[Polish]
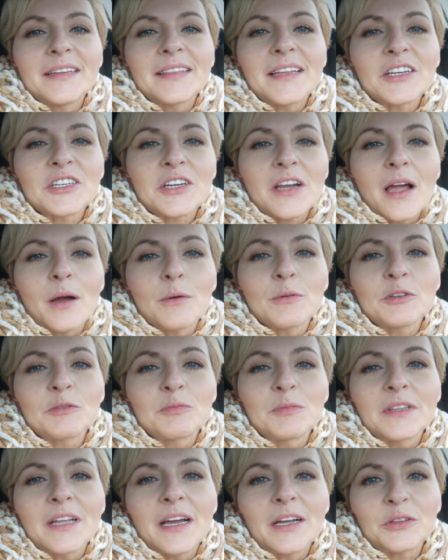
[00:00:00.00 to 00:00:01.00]

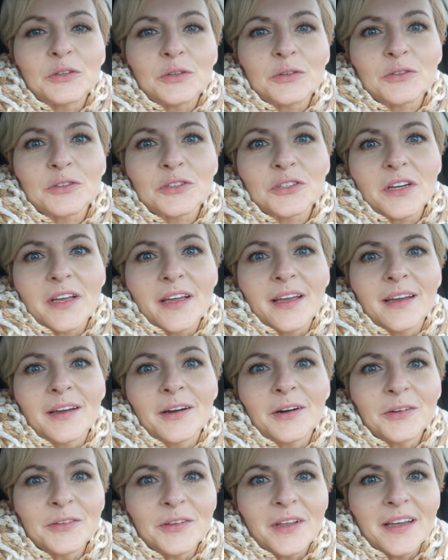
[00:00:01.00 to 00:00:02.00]
narzekałyśmy na to,
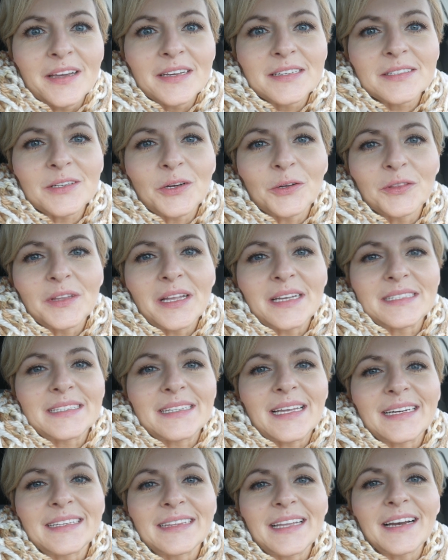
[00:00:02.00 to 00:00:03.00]
że ona jest od
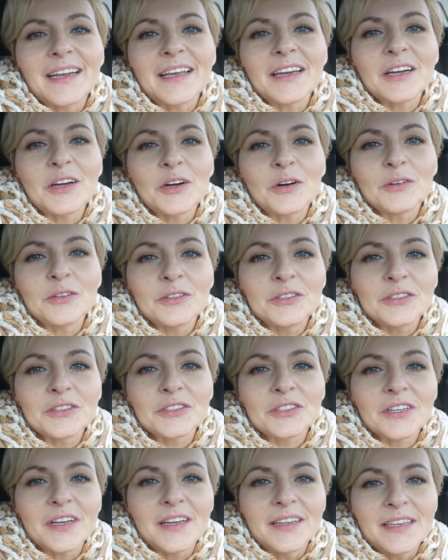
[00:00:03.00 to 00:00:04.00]
nas tak daleko
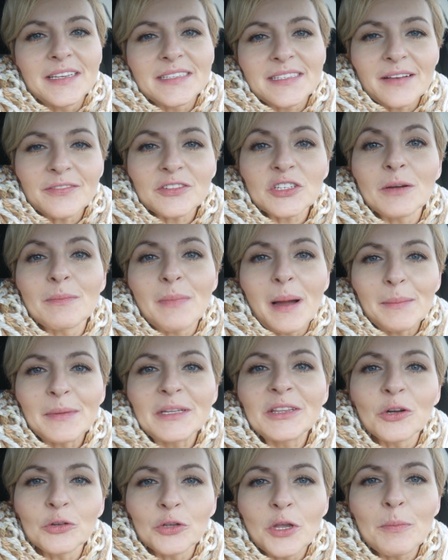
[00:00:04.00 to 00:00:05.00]
i że nie zawsze
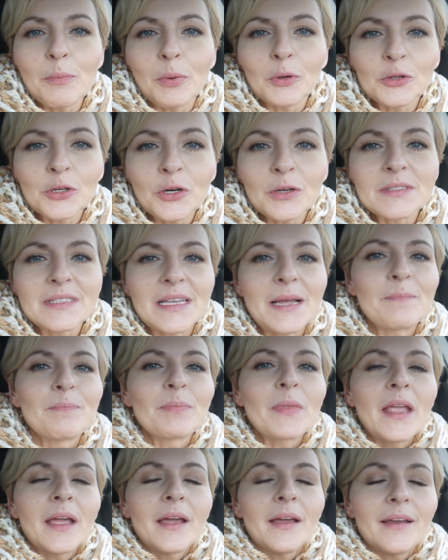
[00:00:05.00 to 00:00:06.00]
mamy do niej po drodze.
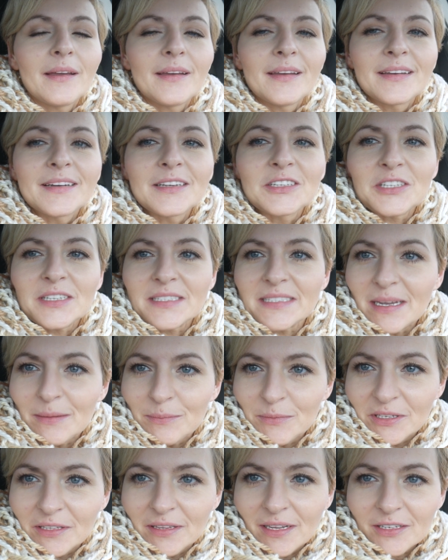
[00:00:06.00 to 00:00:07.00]
E,
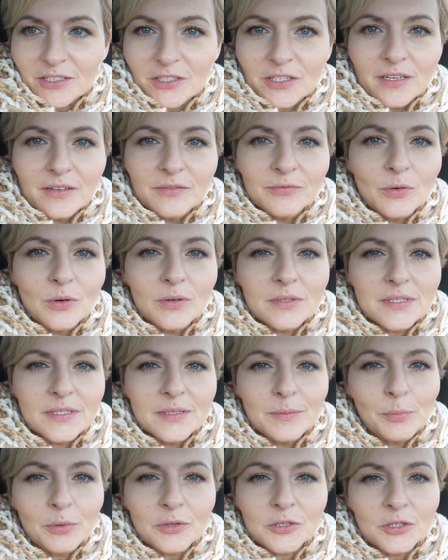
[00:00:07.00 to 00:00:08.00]
czasami nasze
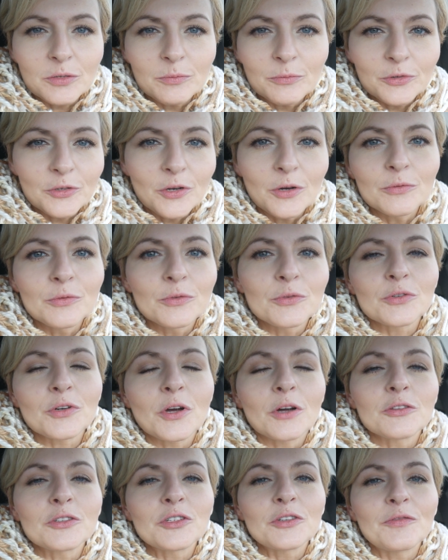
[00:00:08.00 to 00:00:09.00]
włosy potrzebują już
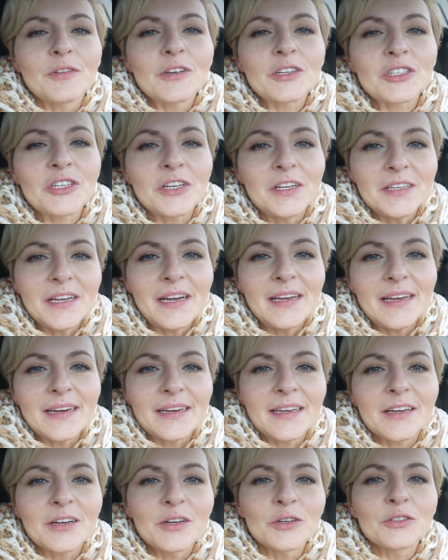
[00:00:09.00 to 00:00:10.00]
odświeżenia,
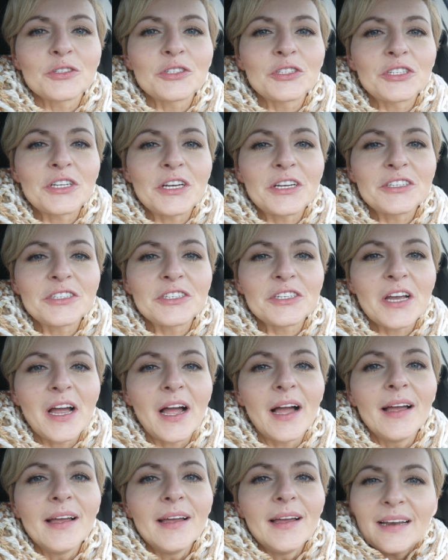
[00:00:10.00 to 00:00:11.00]
jakiegoś
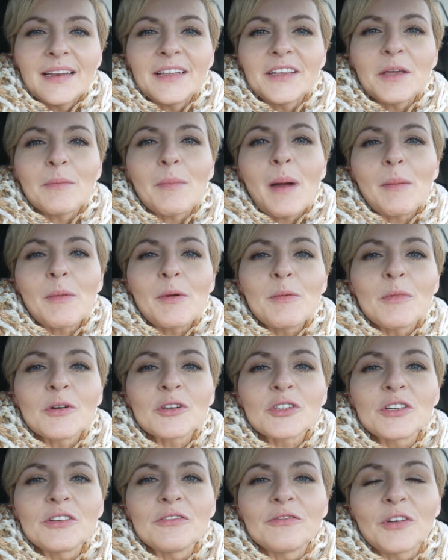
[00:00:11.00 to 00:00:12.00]
cięcia, ale nie mamy
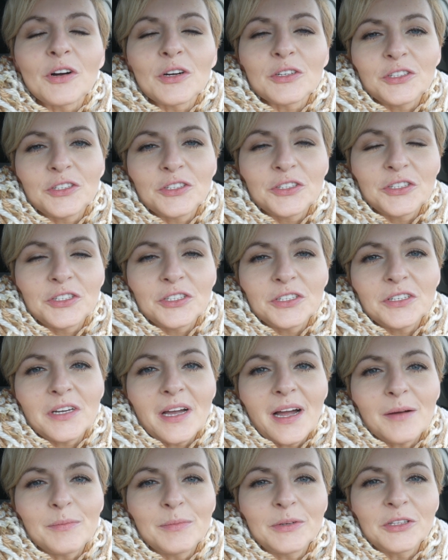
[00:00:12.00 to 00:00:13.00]

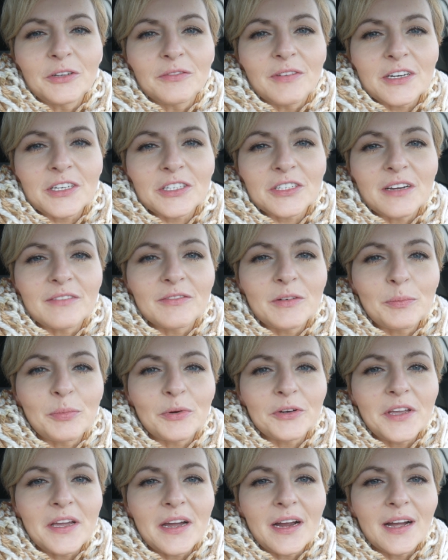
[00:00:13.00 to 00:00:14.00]
możliwości, aby do Warszawy
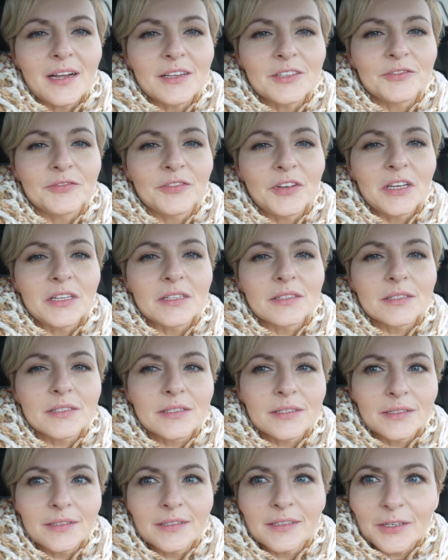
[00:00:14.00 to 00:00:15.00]
pojechać,
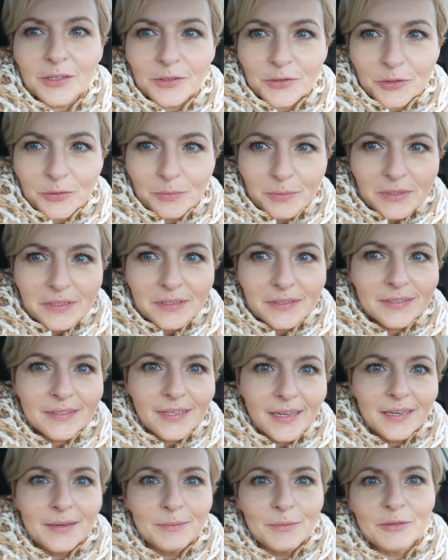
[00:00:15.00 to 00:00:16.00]
więc e, chodzimy z
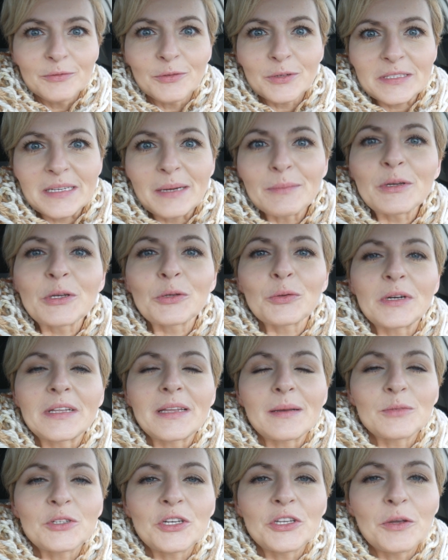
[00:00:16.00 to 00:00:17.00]
takimi włosami,
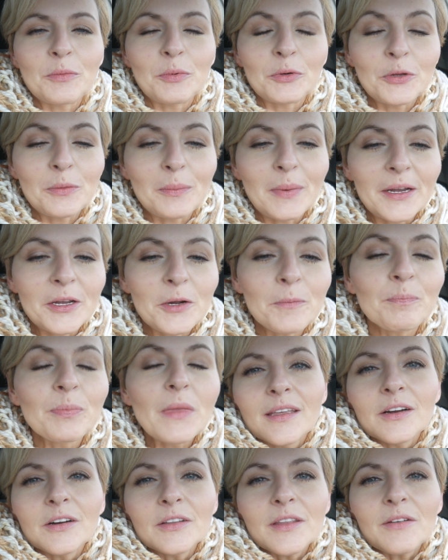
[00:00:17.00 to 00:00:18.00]
które nam się nie podobają.
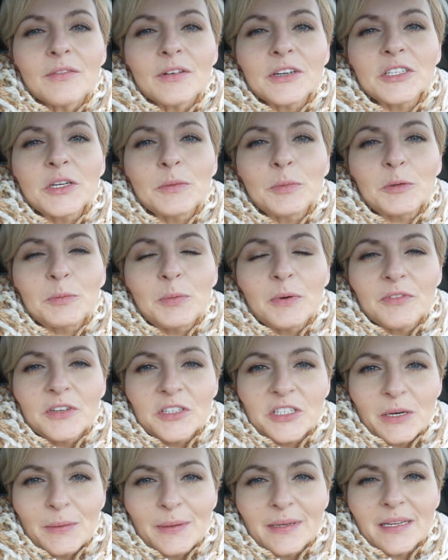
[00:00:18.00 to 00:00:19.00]
I ona właśnie
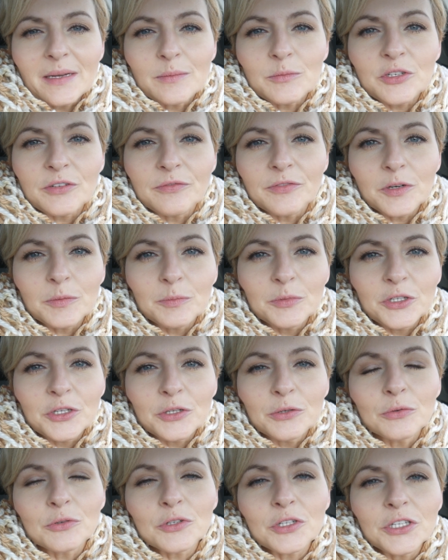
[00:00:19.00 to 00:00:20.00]
podpowiedziała nam, że w
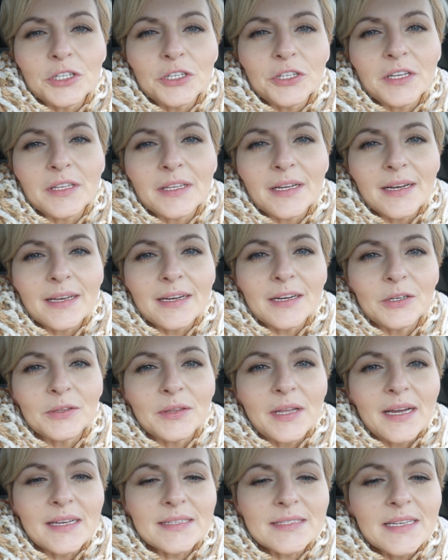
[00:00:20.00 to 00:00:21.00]
Rybniku, czyli niedaleko
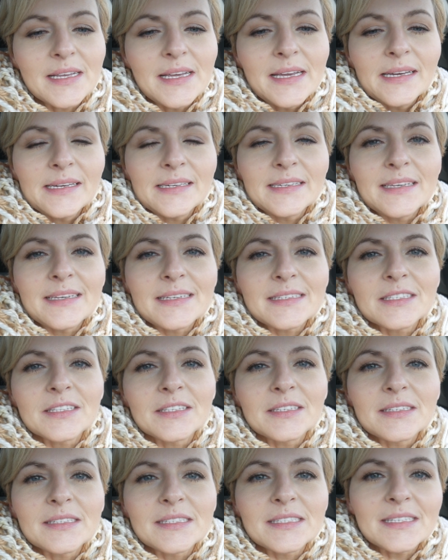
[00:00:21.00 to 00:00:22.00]
nas,
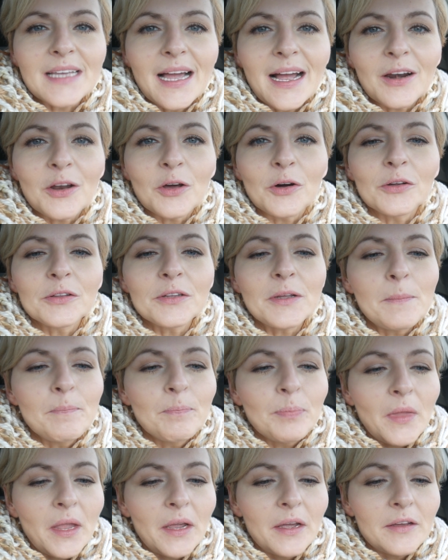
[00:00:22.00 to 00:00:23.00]
jest e, salon,
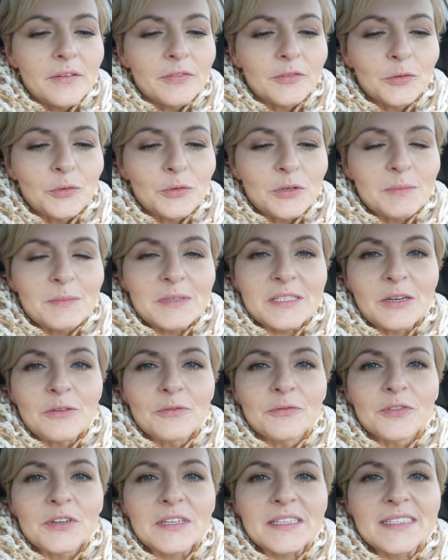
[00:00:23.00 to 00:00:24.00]
w którym
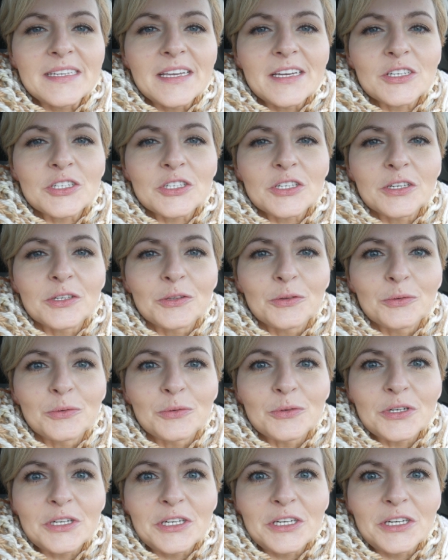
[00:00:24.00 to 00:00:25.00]
są fryzjerzy,
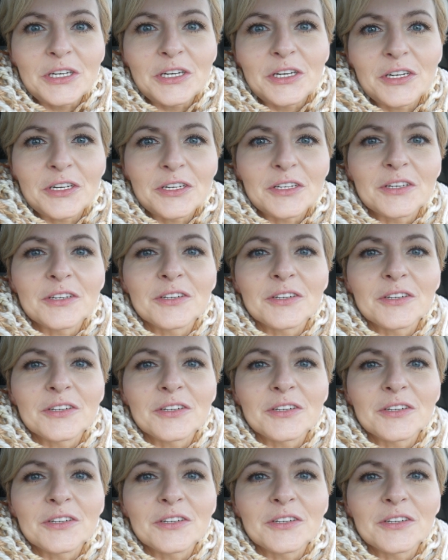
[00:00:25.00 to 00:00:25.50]
których